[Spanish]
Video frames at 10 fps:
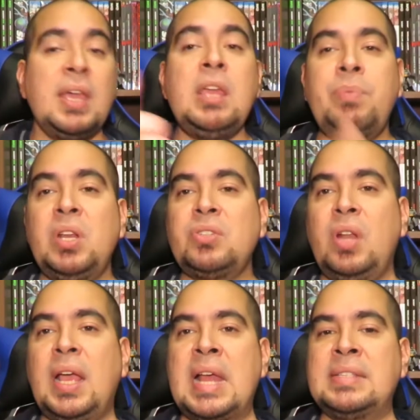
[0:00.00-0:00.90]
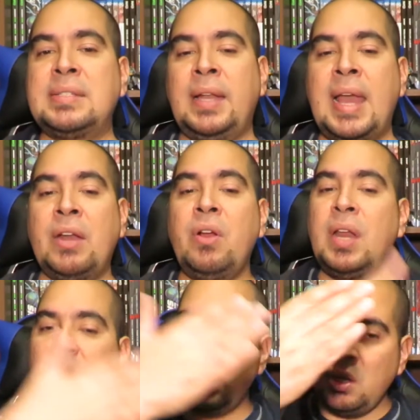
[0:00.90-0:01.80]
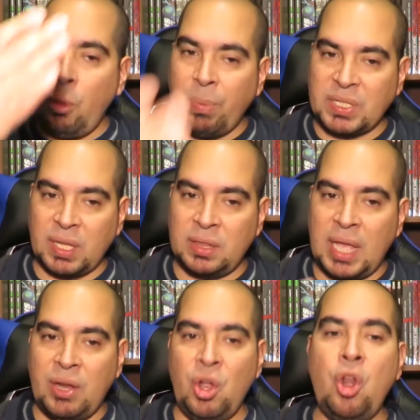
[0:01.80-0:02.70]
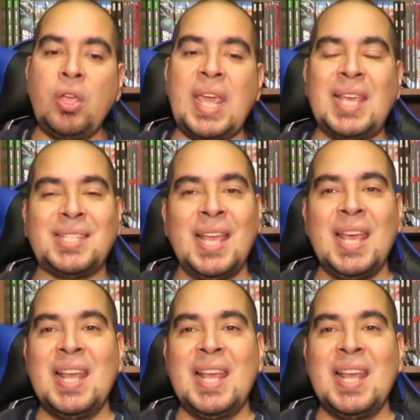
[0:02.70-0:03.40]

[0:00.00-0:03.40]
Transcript: Y por eso la cancelaron y nos presentaron lo que es